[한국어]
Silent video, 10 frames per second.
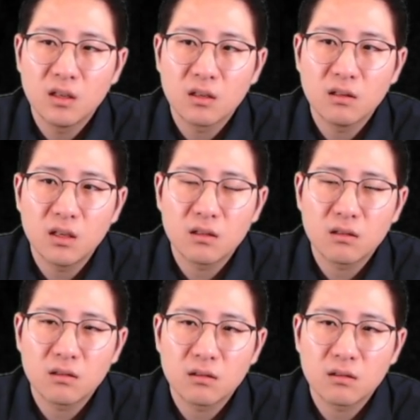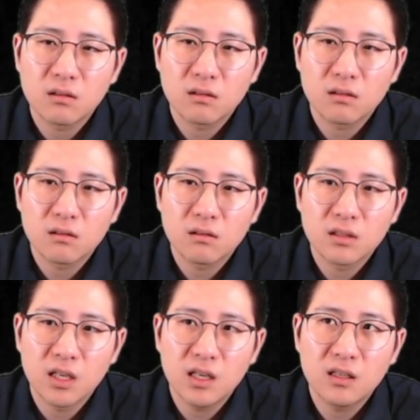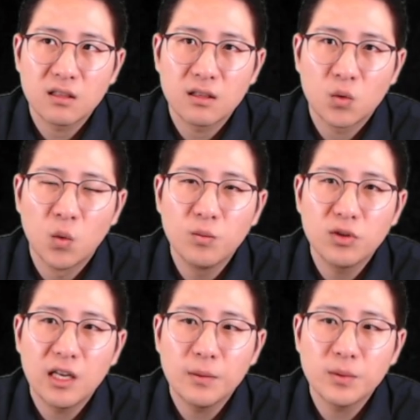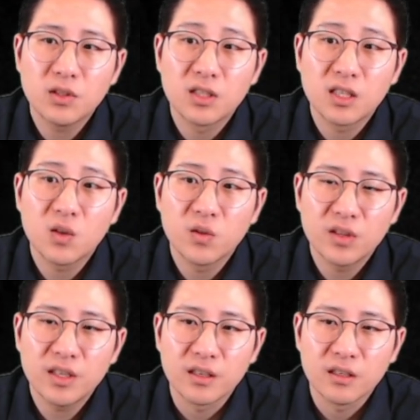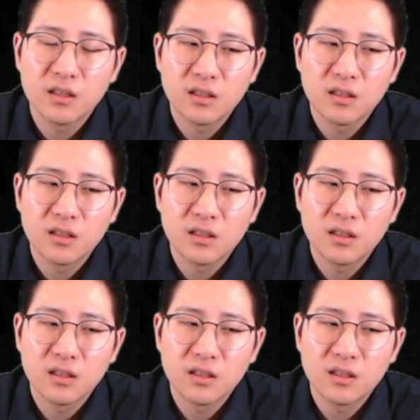근데 제가 이렇게 공부를 해보면서 느낀 건데